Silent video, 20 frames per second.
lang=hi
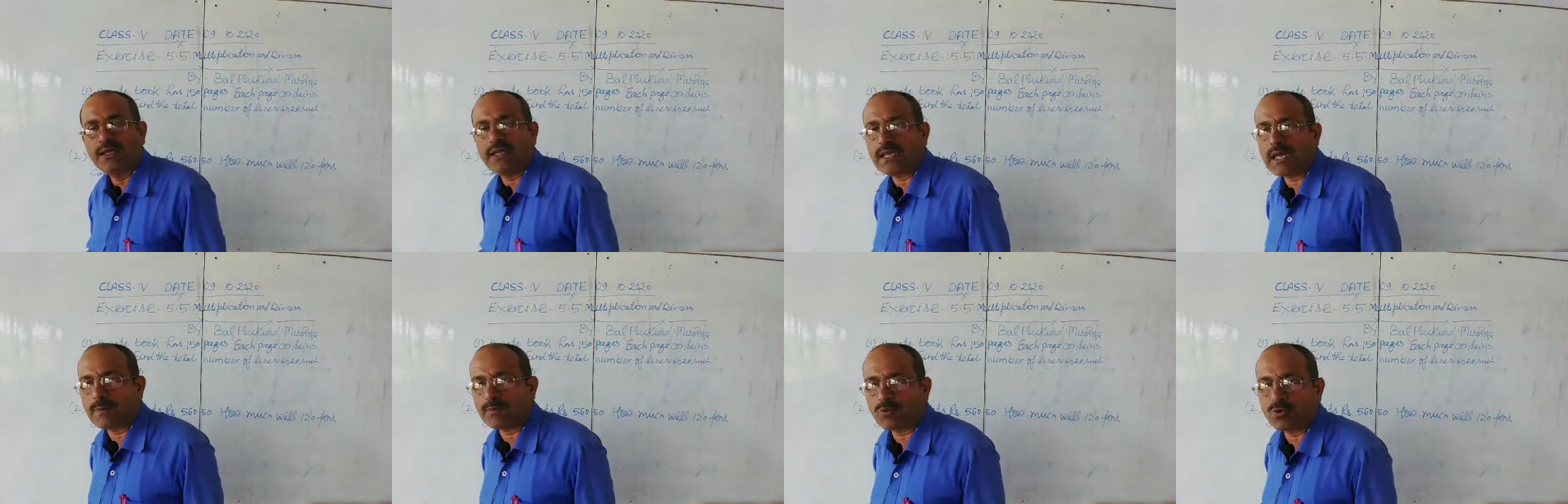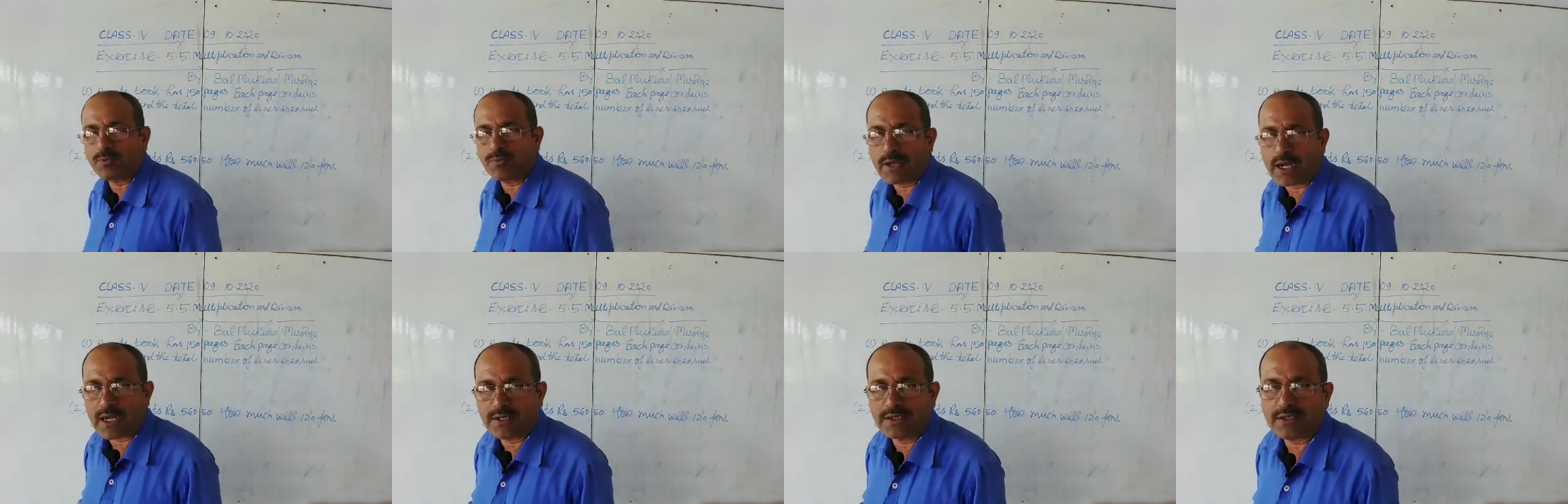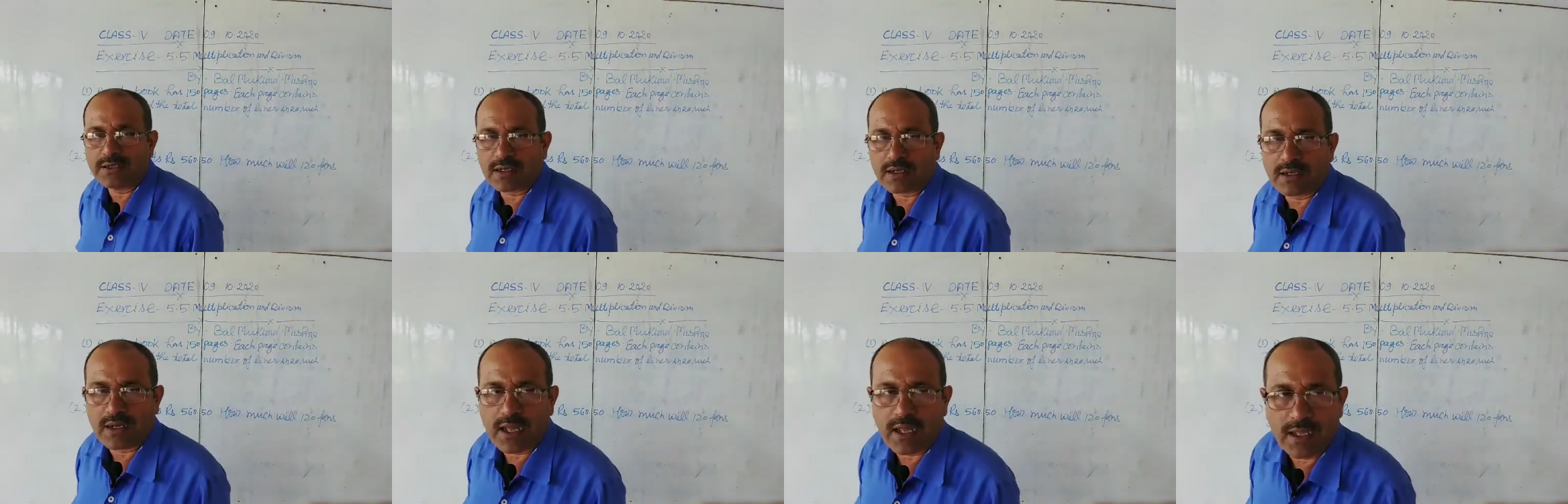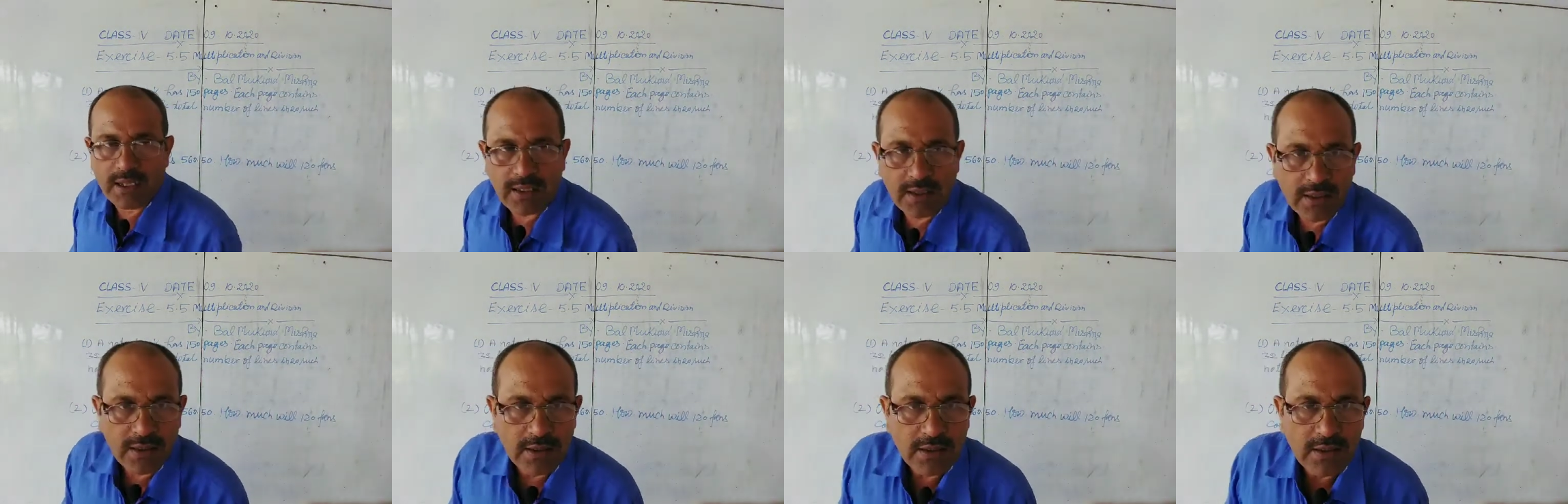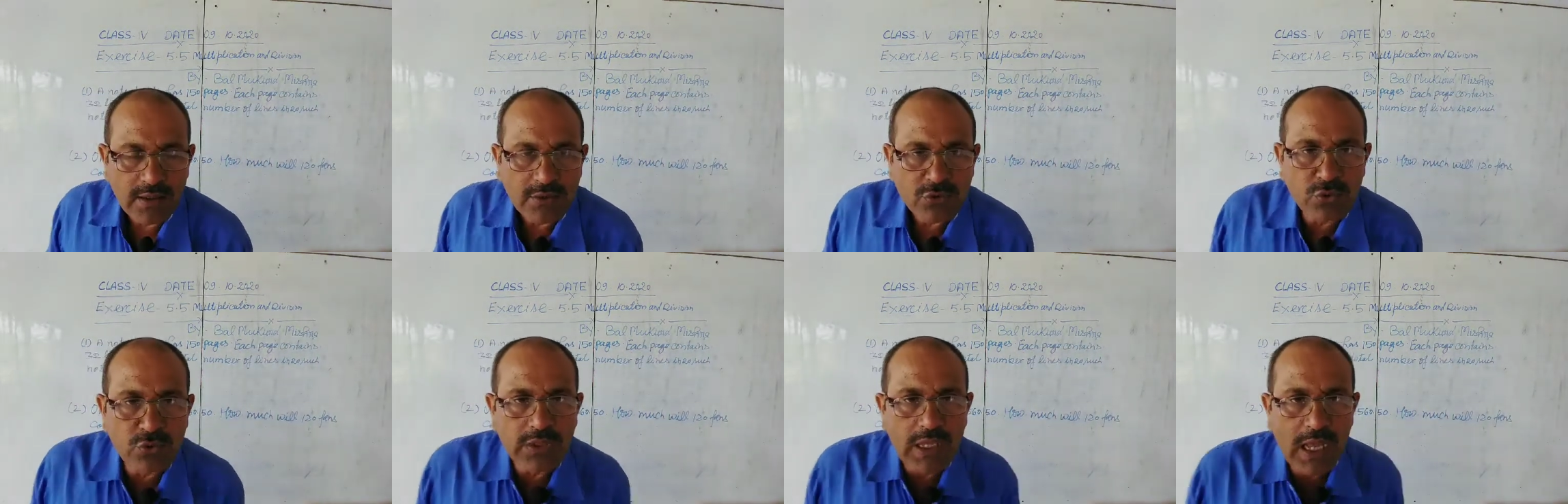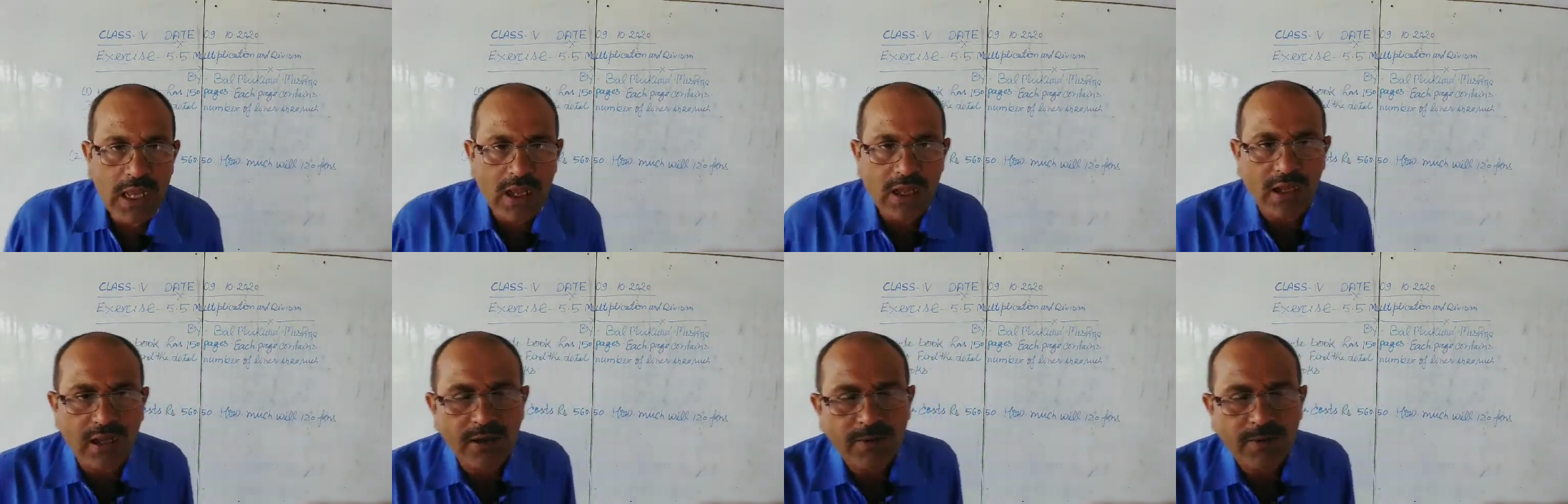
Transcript: ये आपको फाइंड करना है तो यहाँ